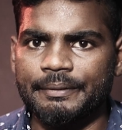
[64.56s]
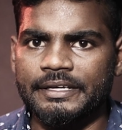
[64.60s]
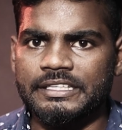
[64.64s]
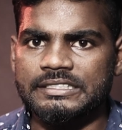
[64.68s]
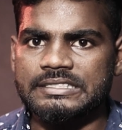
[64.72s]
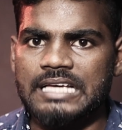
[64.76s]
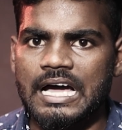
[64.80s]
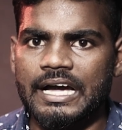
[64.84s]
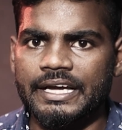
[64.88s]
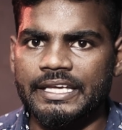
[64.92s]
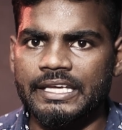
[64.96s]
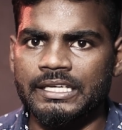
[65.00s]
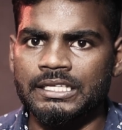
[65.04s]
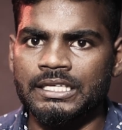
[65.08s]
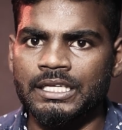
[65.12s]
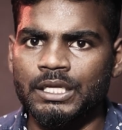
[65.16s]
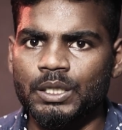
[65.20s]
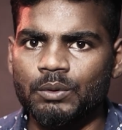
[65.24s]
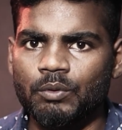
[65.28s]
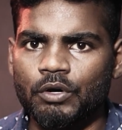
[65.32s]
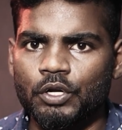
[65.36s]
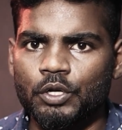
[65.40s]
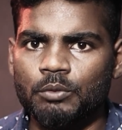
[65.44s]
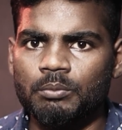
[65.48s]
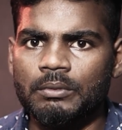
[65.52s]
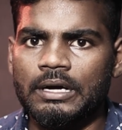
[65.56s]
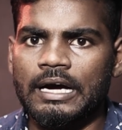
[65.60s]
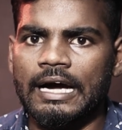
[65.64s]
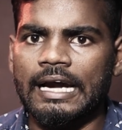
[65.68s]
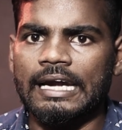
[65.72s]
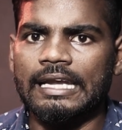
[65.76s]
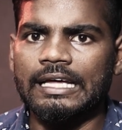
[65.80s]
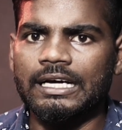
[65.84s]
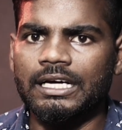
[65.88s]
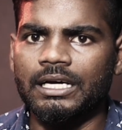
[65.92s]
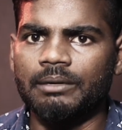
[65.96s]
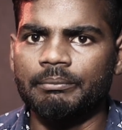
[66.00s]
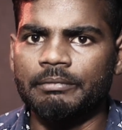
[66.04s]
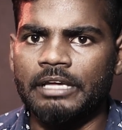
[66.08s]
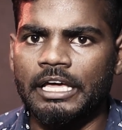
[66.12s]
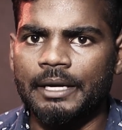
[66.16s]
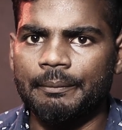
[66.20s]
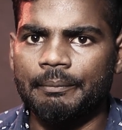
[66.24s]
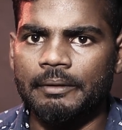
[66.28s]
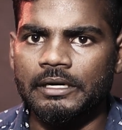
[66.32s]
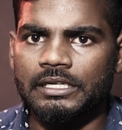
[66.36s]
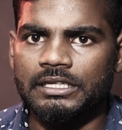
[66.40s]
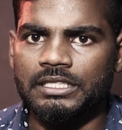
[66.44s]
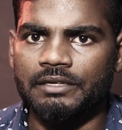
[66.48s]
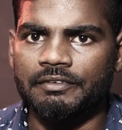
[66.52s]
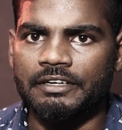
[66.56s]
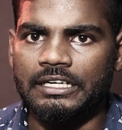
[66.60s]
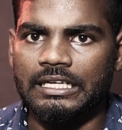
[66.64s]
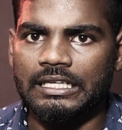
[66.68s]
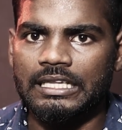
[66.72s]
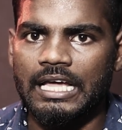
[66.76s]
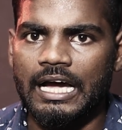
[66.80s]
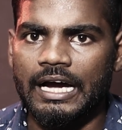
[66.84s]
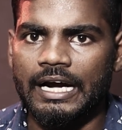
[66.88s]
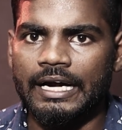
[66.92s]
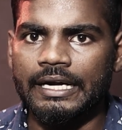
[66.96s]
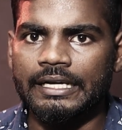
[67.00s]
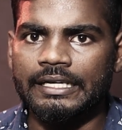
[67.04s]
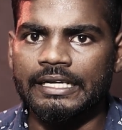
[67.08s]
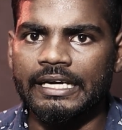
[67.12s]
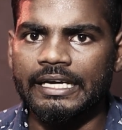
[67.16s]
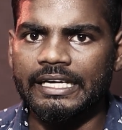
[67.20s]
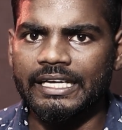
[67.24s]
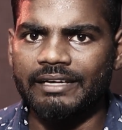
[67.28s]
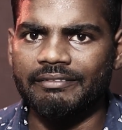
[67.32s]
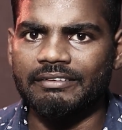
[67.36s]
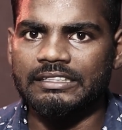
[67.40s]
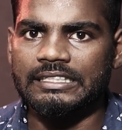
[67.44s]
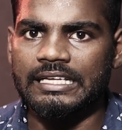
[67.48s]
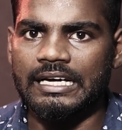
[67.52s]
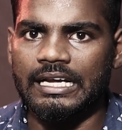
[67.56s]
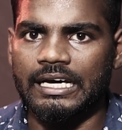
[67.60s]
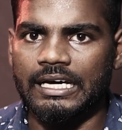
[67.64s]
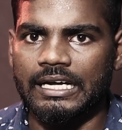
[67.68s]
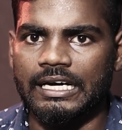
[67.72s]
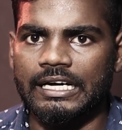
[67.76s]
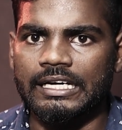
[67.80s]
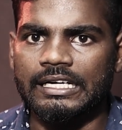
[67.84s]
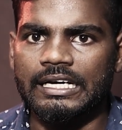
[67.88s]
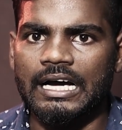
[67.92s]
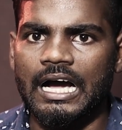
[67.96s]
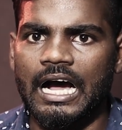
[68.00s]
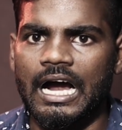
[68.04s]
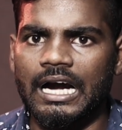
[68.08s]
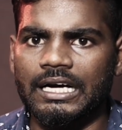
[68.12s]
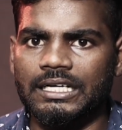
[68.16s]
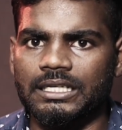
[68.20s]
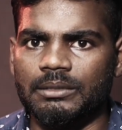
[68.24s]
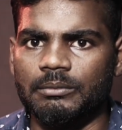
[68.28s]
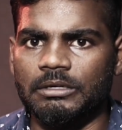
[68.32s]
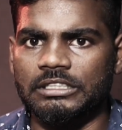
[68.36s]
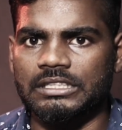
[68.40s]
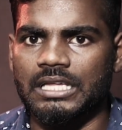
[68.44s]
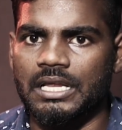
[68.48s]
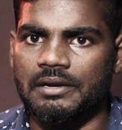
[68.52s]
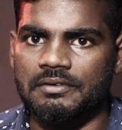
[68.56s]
இபிஎஸ் ஆகிய இருவரும் களங்கம் ஏற்படுத்திவிட்டதாக டிடிவி தினகரன் காட்டமாக